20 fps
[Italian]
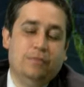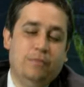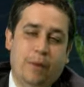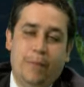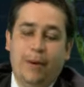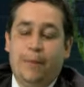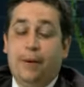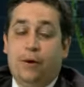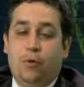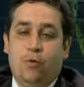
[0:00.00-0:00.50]

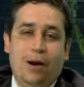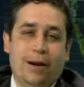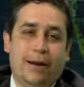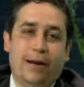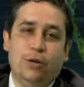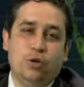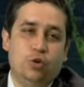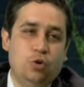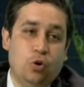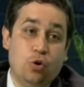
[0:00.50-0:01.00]
vabbè, per
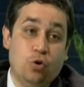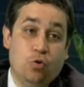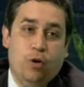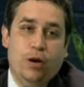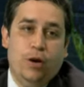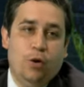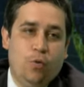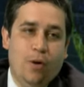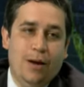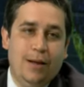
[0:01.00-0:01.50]
qualche giorno
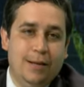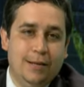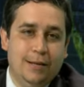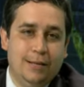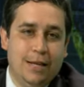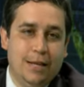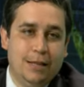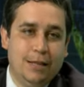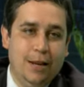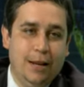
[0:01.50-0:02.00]
in quegli
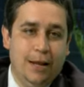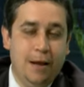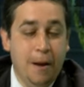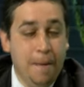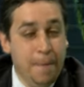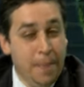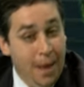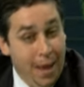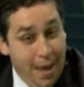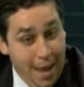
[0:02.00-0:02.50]
stati lì
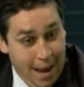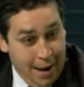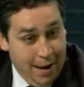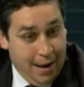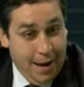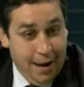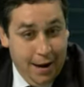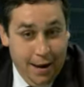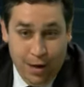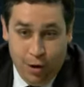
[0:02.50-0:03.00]
e
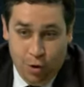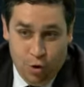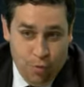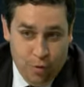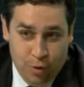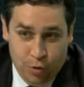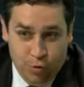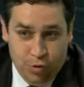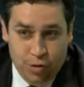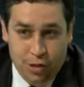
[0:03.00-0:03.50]
anche lì,
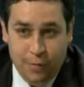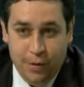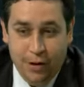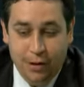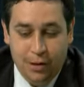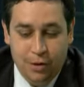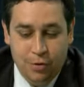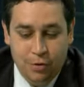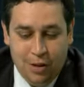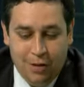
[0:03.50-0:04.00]
come
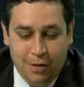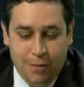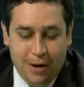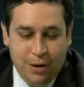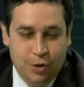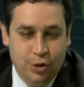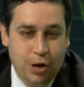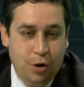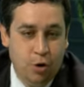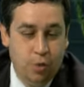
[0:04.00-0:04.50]
giustamente notava
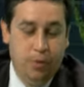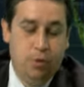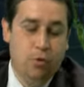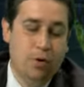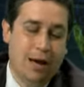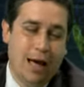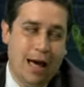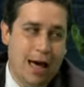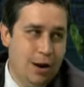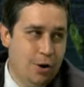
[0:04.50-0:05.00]
Marcello, per un
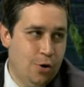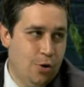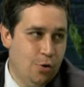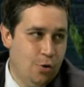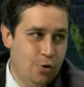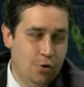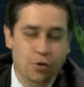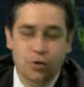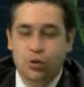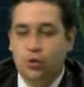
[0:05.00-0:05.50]

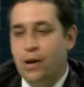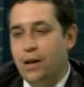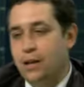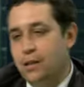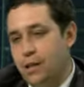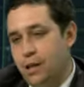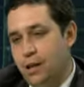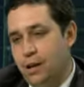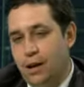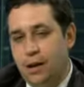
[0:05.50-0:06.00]
calcolo, cioè a
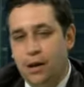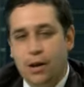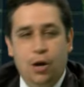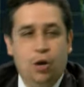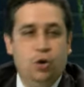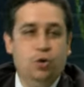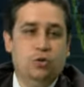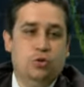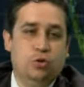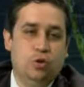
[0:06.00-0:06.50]
dire
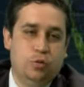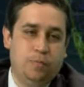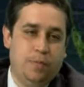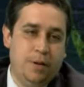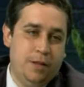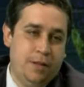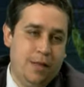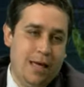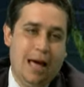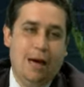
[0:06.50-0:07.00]
non
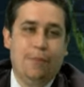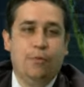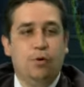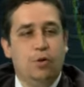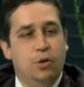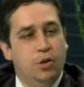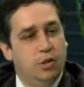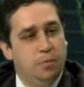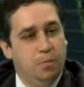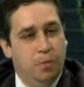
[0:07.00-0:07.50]
sospendiamo
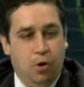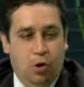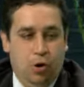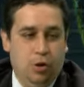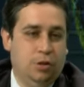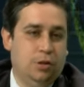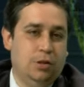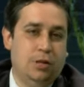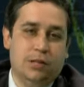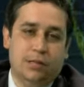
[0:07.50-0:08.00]
gli
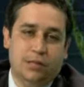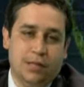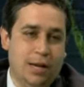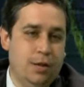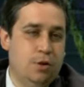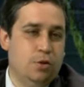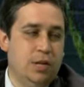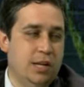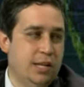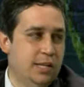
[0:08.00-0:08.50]
spot in
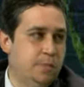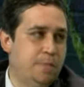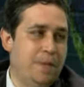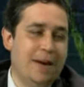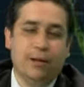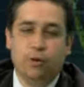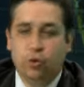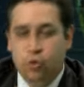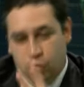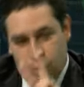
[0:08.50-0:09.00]
segno di
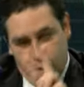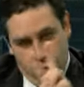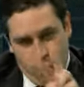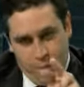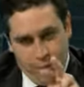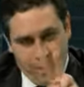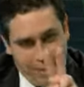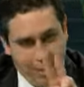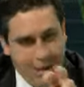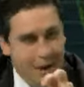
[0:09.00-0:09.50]
rispetto,
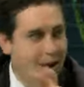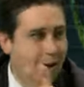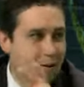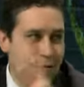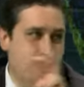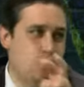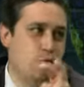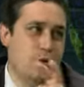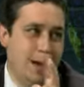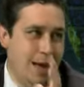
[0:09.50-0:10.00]
questa è la
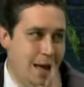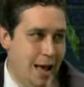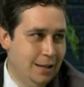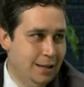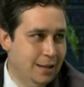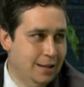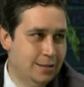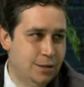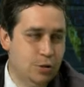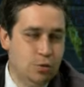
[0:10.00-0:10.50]

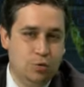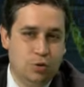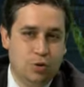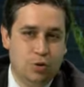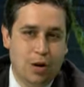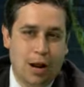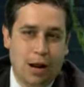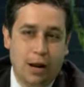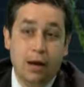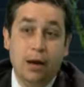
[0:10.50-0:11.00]
vulgata
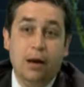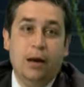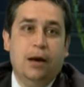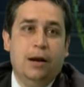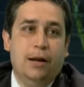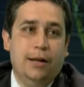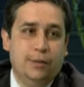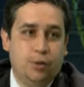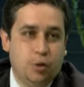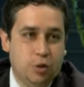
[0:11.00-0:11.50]
istituzionale,
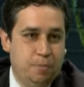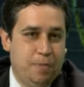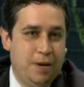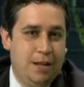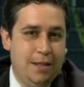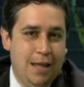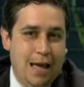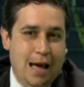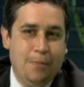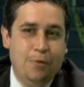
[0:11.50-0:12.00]
li
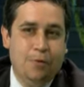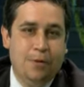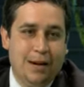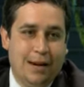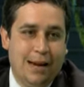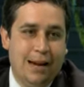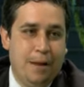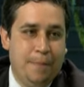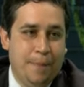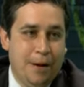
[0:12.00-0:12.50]
sospendiamo
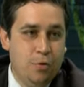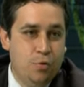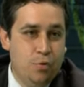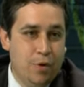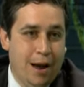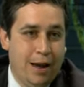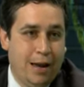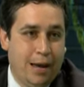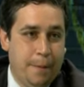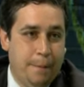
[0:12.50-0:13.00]
perché la
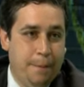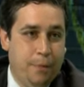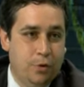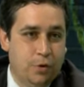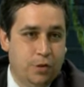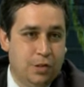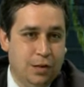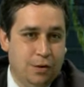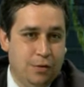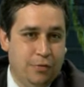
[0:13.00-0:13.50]
paura è che
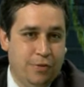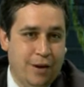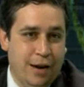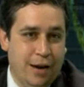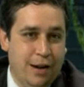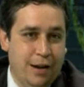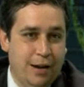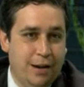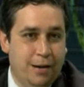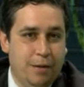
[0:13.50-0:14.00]
possano
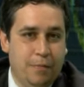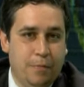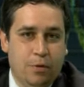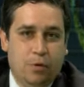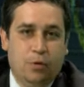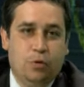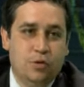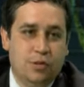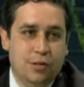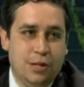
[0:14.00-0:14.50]
fare il,
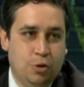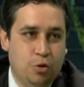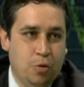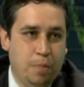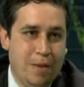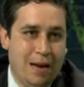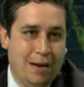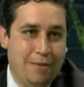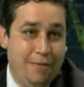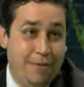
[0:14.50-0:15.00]
il cosiddetto
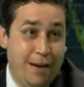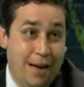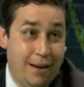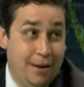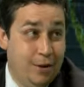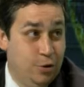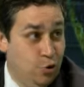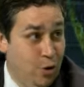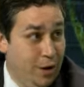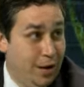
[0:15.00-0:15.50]

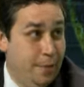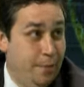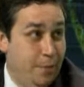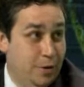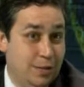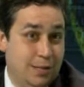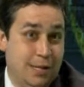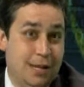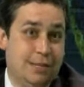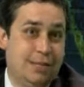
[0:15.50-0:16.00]
backfire, cioè che
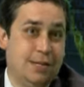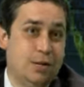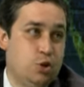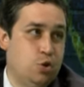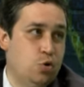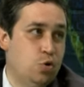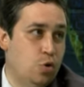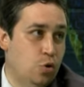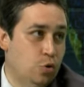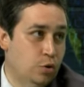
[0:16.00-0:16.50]
possa esserci
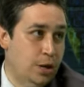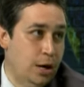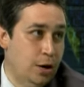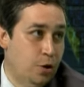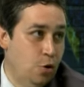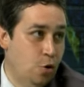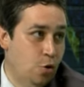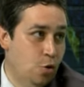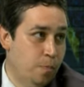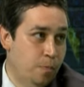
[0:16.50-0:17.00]
un
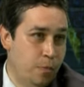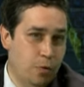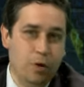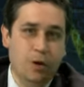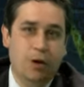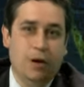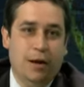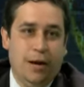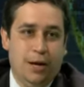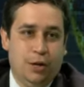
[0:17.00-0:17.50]
contraccolpo,
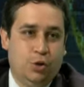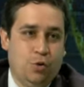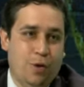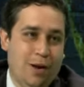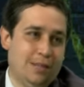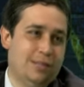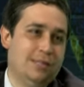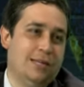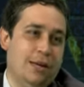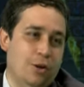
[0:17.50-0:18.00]
e
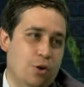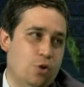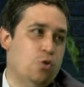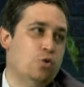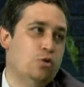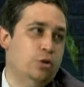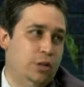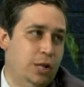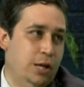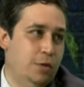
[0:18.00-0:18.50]
cioè se io
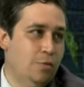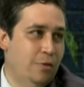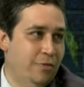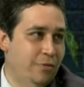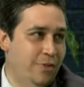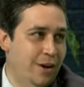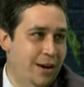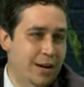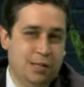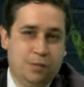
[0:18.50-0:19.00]
continuo a
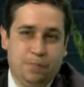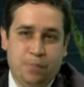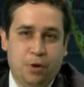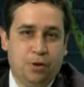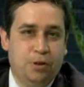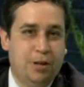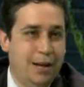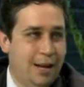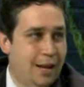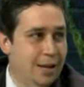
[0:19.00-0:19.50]
fare
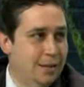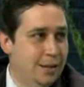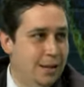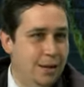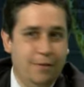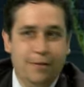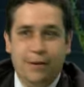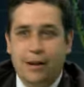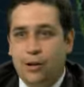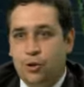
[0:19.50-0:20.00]
spot
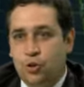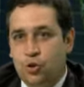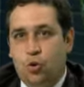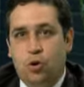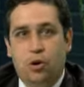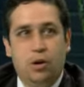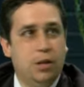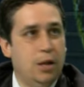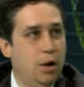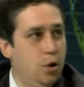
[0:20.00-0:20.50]
negativi nei
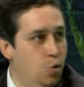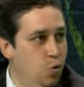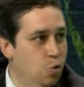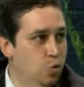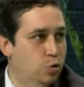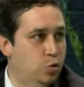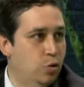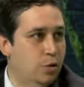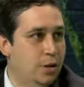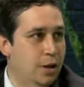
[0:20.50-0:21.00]
giorni del
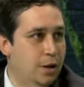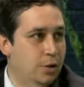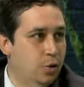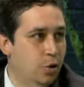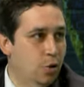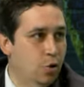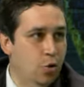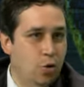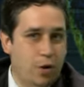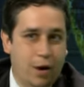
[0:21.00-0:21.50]
lutto e del
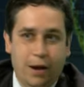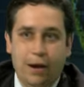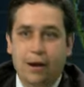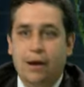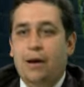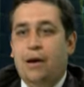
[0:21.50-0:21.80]
dolore,